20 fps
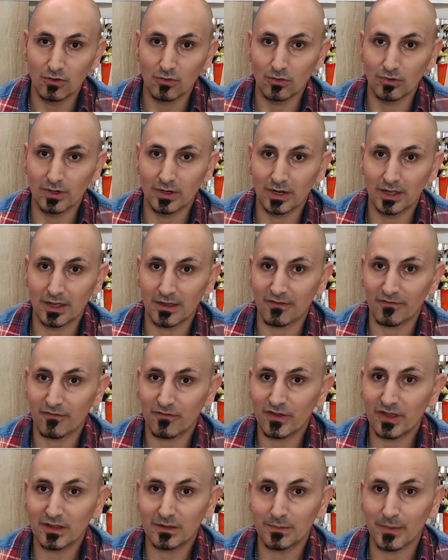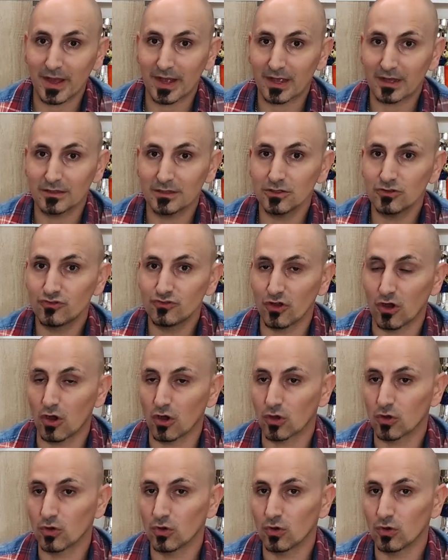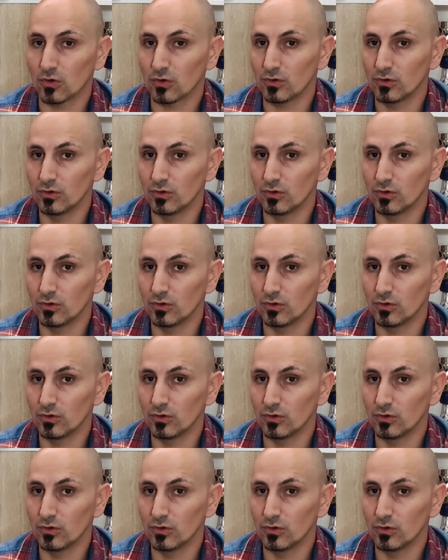un feedback di gioco